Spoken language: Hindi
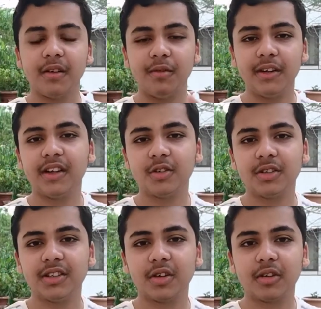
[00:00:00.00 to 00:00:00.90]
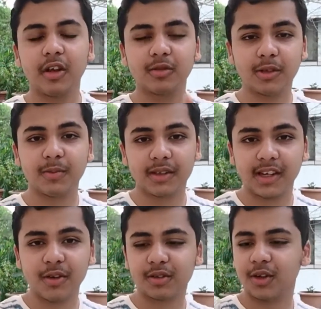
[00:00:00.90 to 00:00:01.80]
विंटर जो सीज़न होता है उसमें
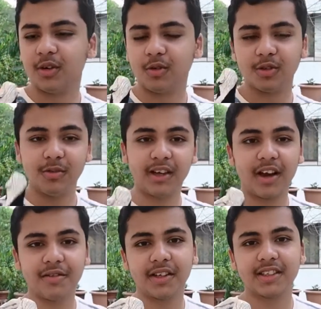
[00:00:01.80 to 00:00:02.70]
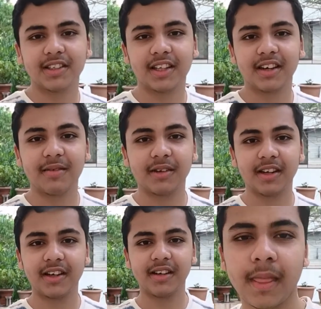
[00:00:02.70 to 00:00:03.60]
स्पेशली यूज़ करो उसमें काफ़ी अच्छा ज़्यादा काम
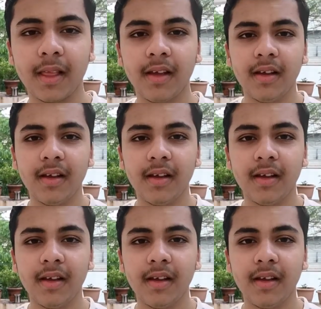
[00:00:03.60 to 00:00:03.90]
करेगा